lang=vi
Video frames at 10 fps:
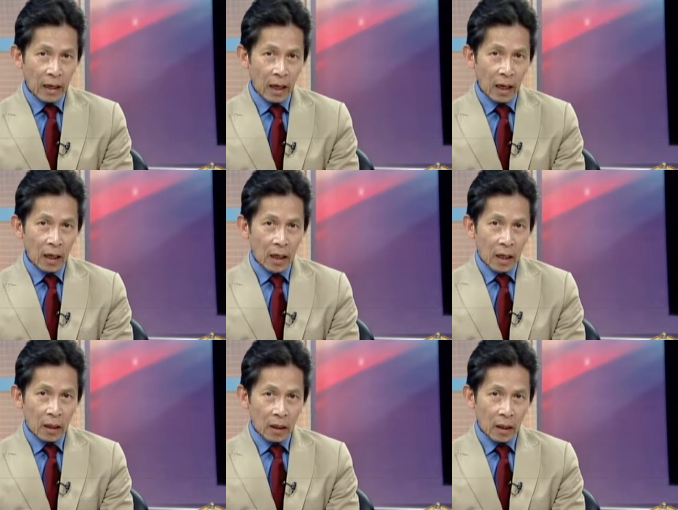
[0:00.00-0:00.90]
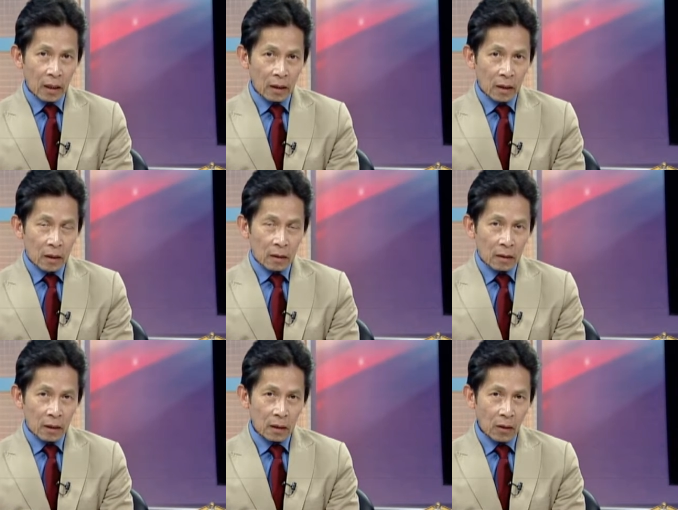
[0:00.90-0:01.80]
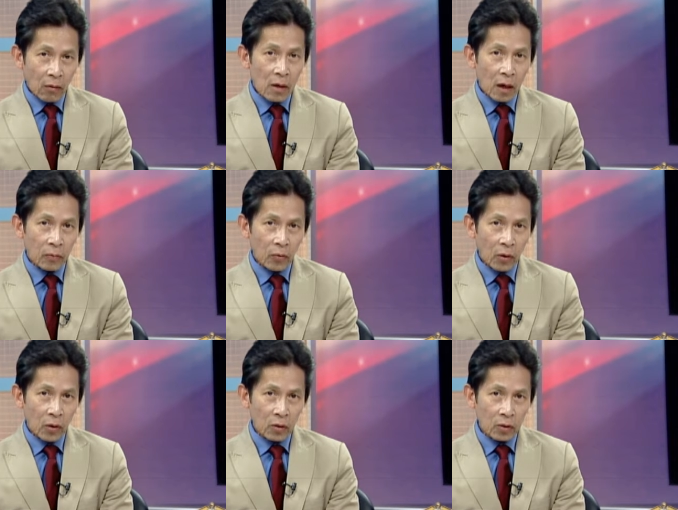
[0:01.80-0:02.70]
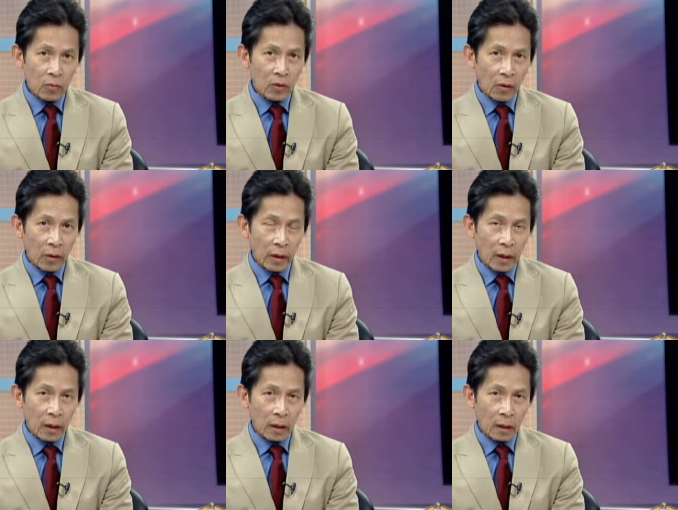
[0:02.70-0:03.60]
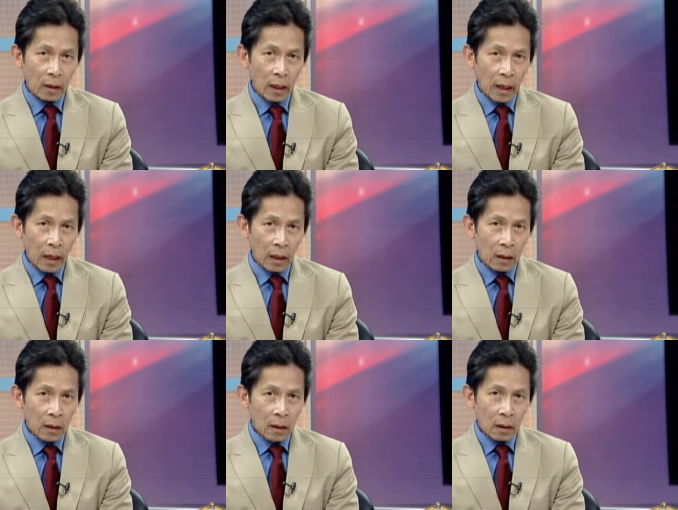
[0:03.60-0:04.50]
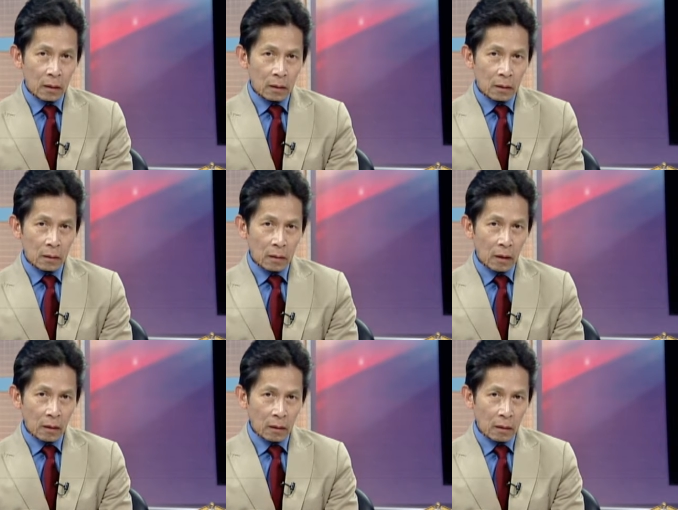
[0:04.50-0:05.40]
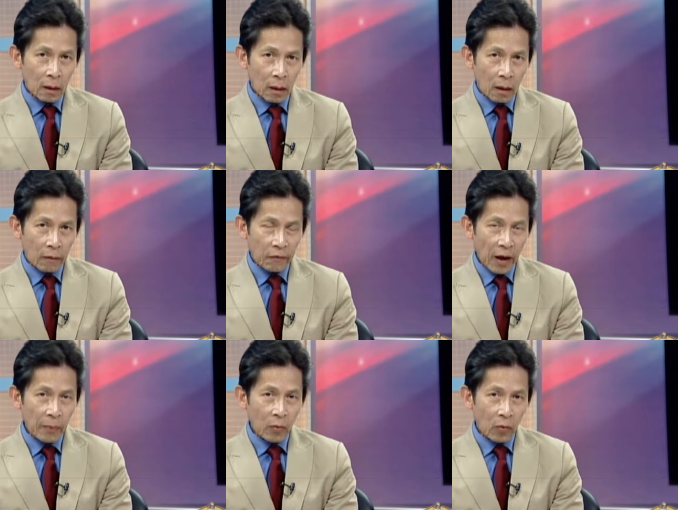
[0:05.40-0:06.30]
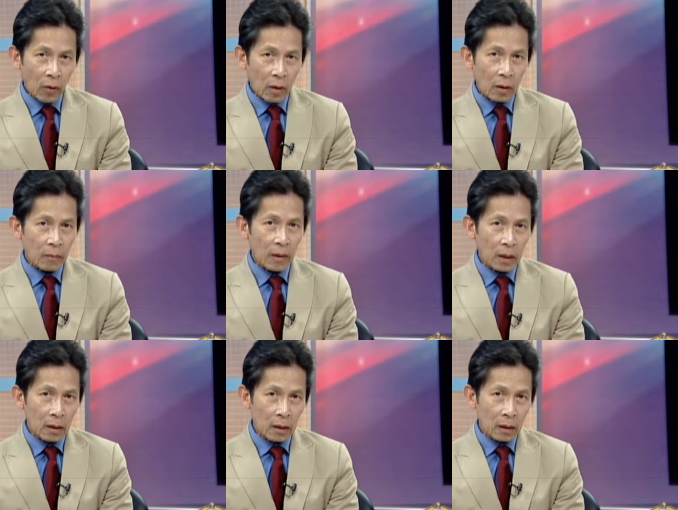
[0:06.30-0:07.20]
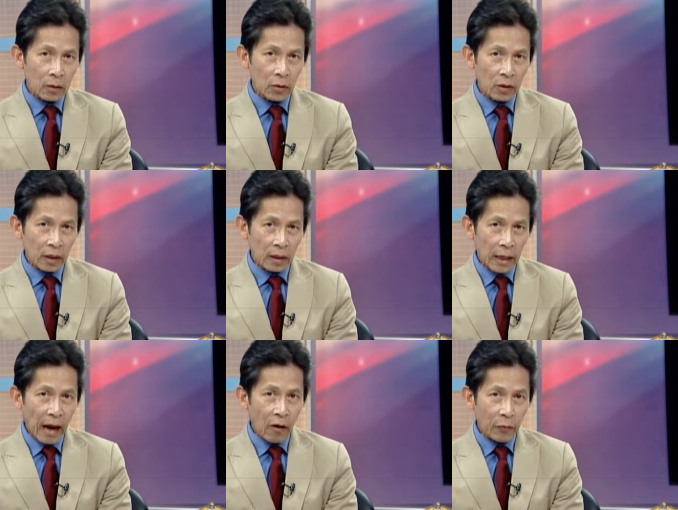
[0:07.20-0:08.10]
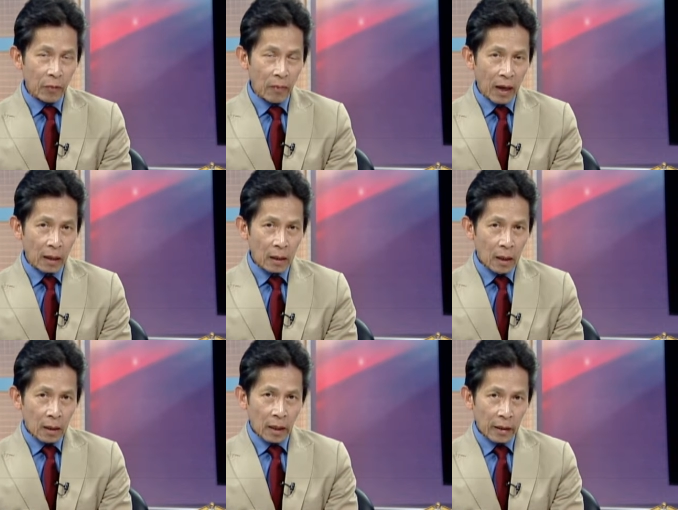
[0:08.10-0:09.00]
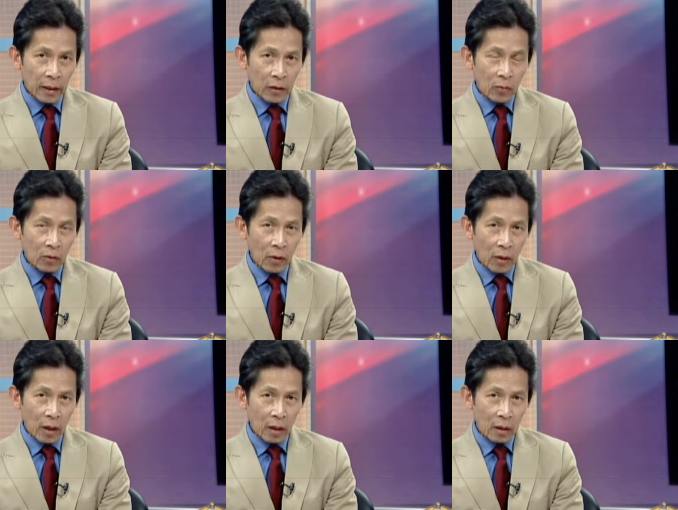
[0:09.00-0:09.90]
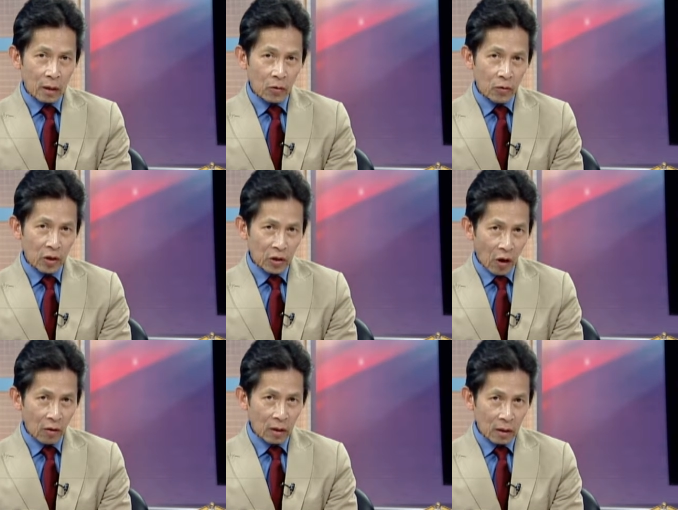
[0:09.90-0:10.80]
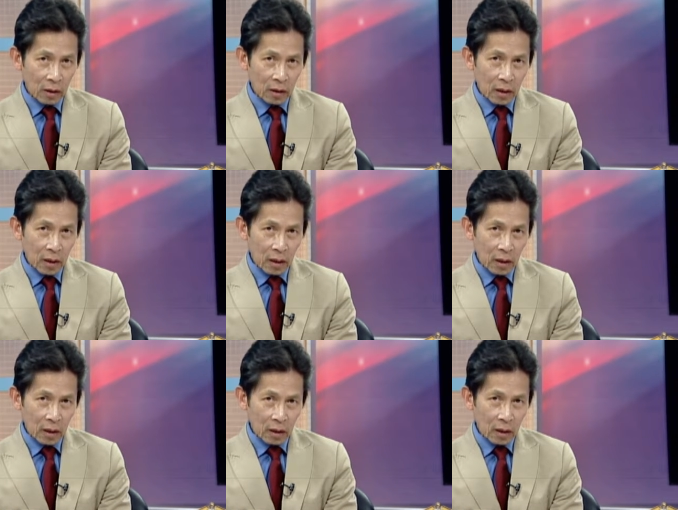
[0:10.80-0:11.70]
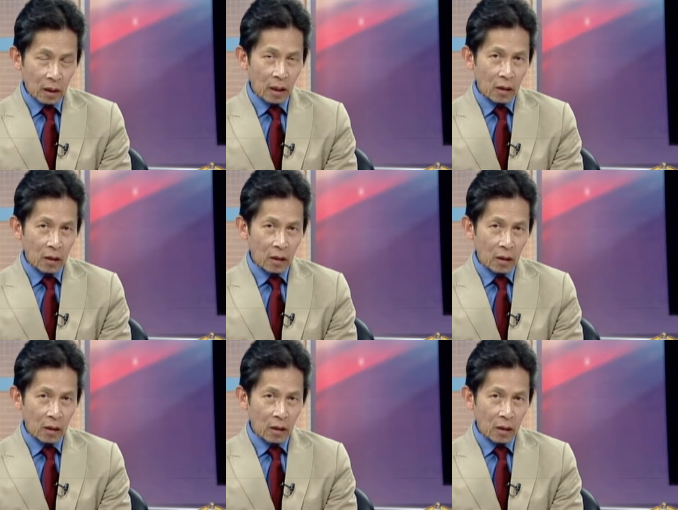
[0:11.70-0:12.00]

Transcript: là uh, cái tổ hợp của chúng tôi á, là được uh, phép của bên chương trình K Optima thành vì chúng tôi uh, được quyền chọn lựa cái cái cơ